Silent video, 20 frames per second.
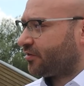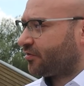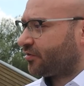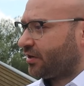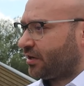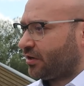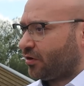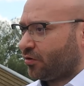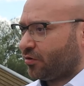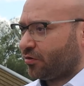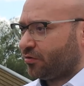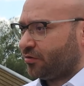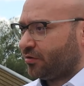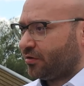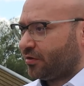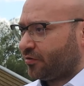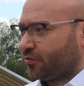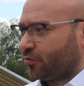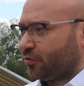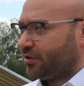Es kann auch
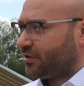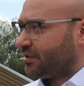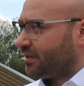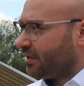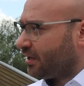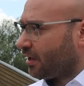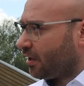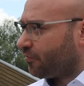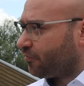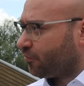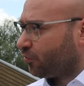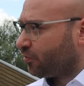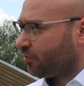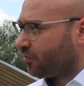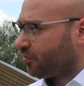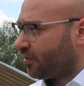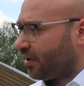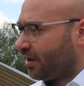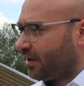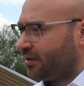ein solitärer
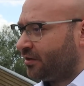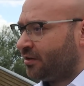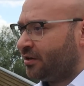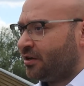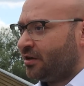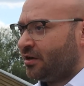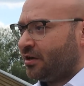Fund sein.